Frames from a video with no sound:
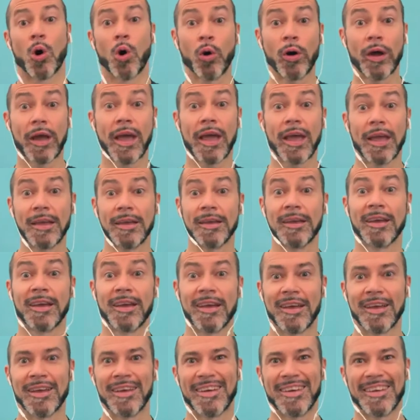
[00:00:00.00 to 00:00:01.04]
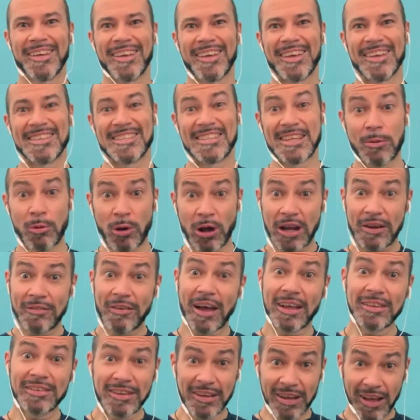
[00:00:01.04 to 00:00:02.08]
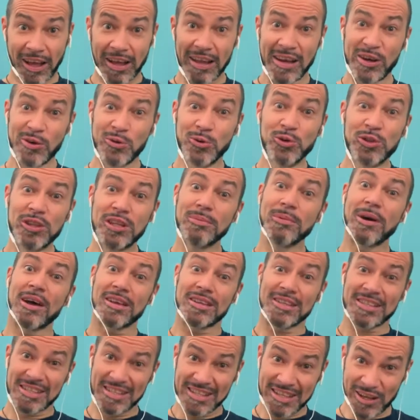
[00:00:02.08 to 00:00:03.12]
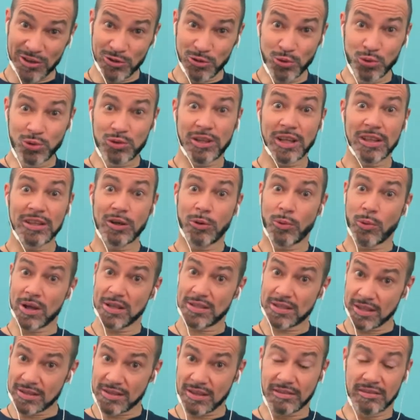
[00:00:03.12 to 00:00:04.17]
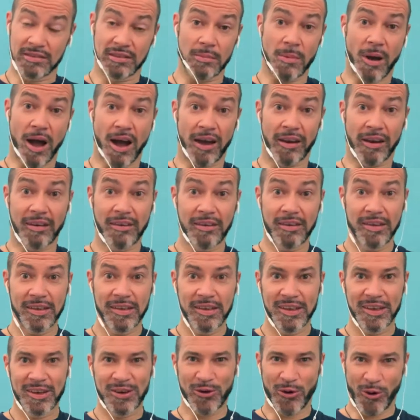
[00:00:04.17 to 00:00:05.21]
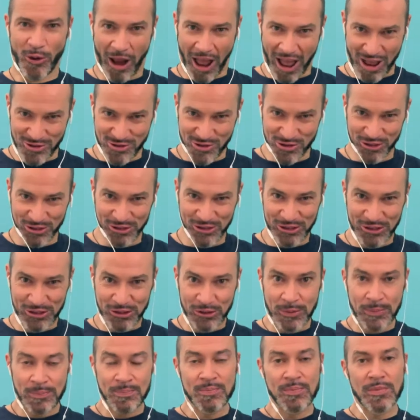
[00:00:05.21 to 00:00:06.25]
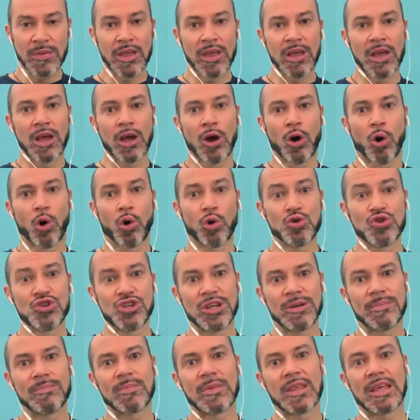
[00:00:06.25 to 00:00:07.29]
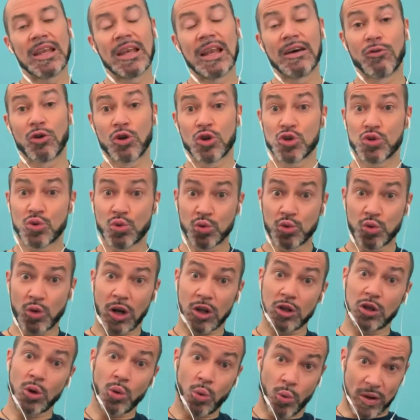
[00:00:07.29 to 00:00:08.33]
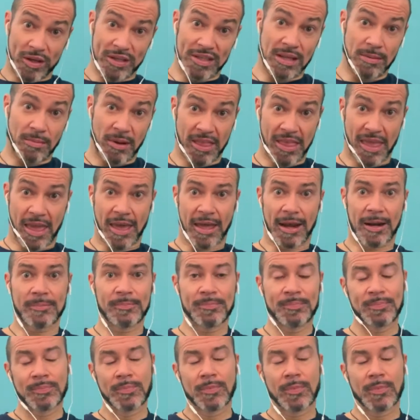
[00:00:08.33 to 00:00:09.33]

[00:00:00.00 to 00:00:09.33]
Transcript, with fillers: Ok, siamo arrivati all'ultima seduta di questa settimana. Coraggio! Oggi il lavoro è strutturato in questa maniera.